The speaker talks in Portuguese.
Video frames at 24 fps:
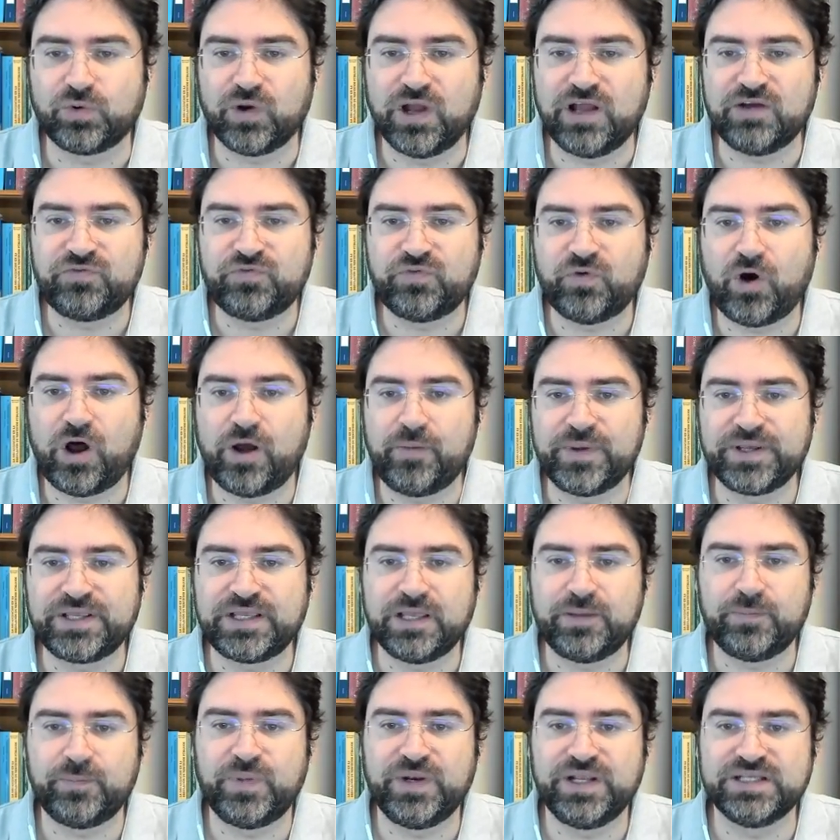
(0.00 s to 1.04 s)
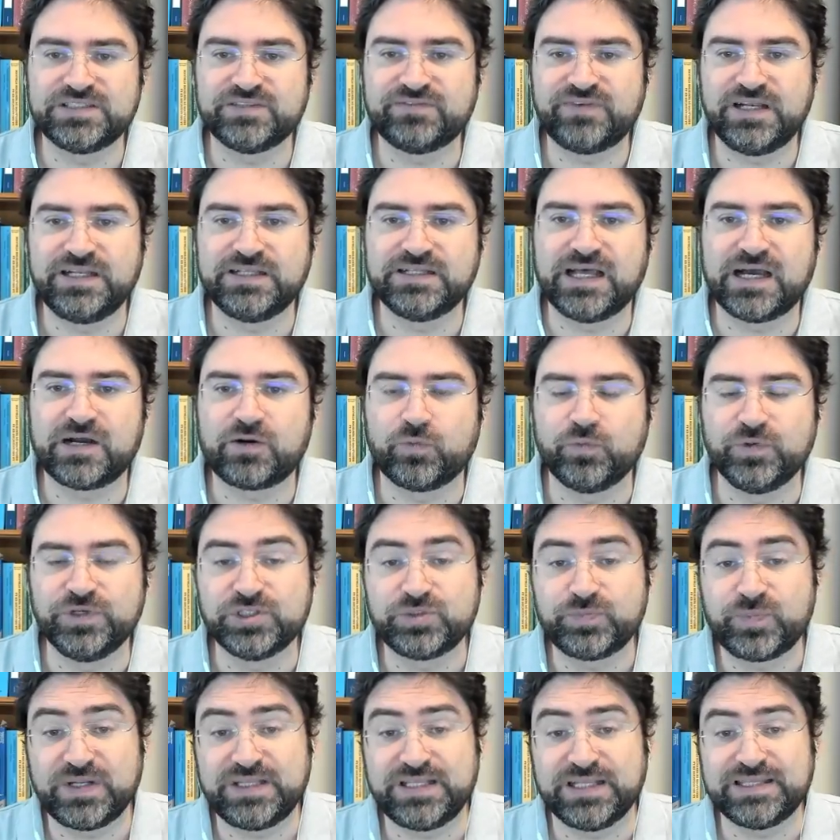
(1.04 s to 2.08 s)
Qual é a forma que a empresa vai lidar com
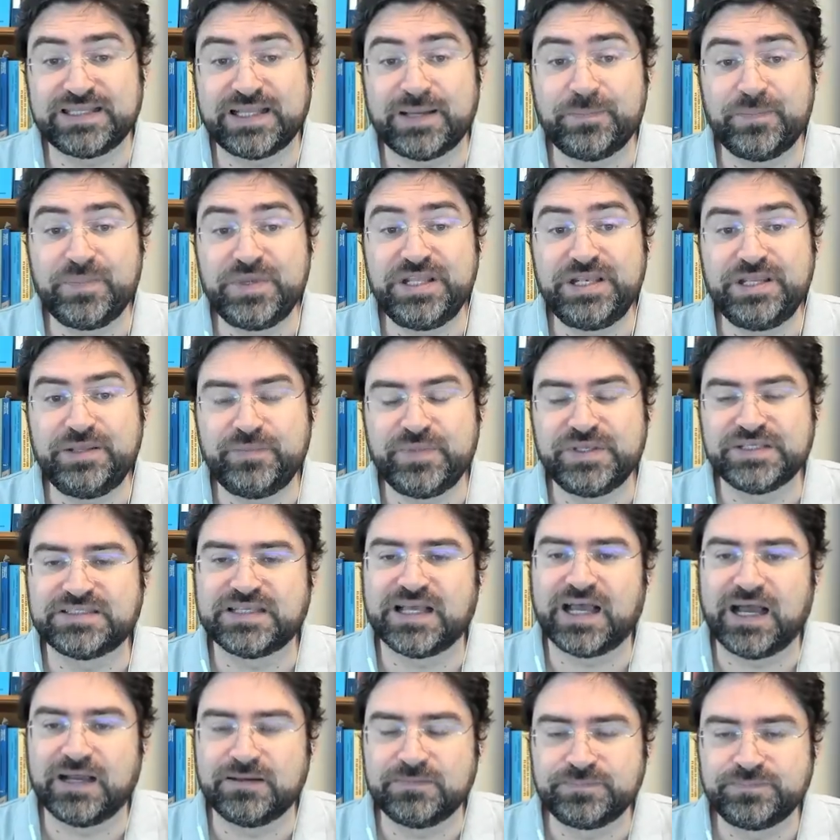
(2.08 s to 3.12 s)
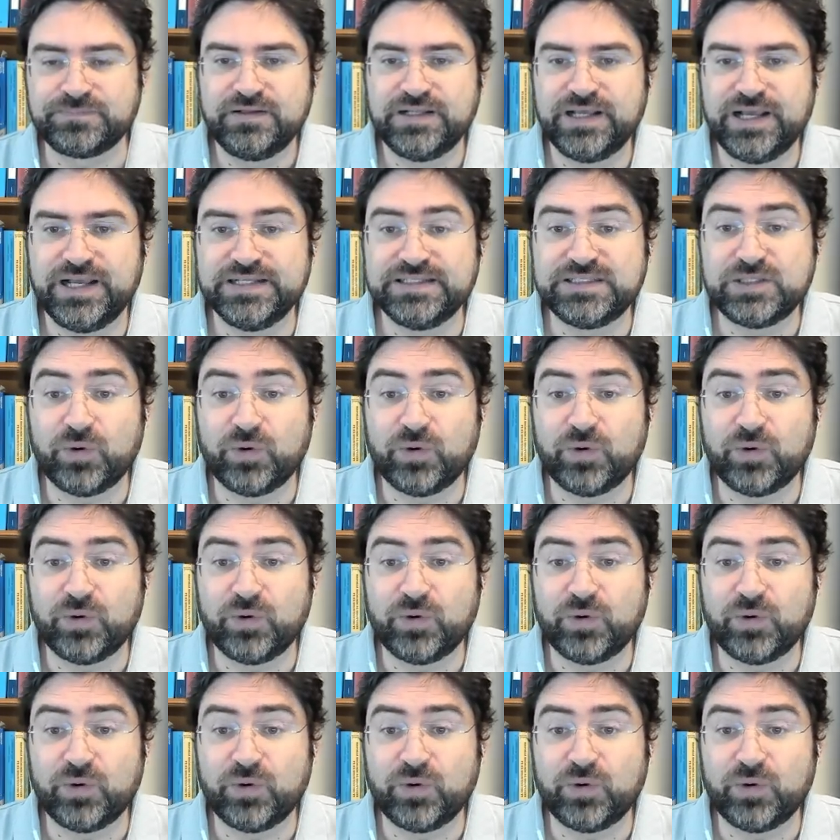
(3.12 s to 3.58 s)
isso para tentar minimizar, né?